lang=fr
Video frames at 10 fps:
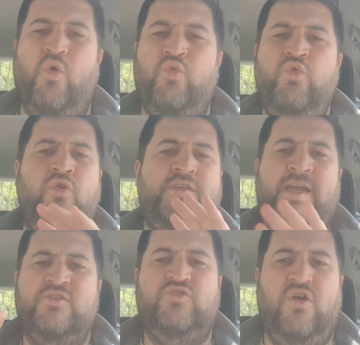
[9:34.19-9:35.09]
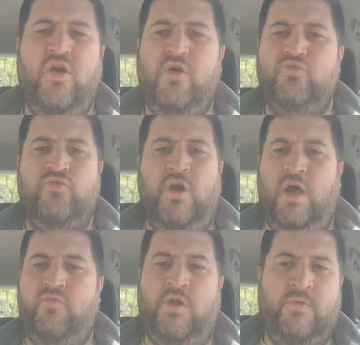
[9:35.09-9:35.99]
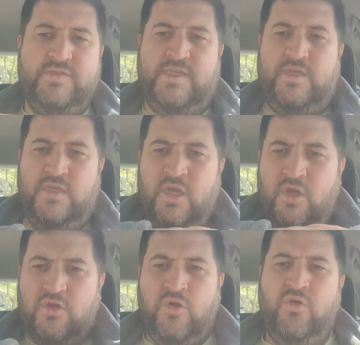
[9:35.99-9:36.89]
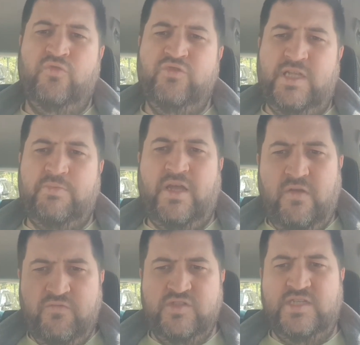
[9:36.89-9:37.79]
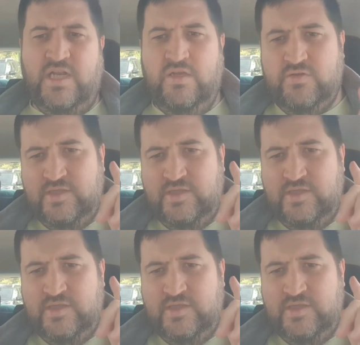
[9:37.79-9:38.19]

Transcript: ou 15h Ou voilà, vraiment, c'est quand vous êtes prêt, vous y allez.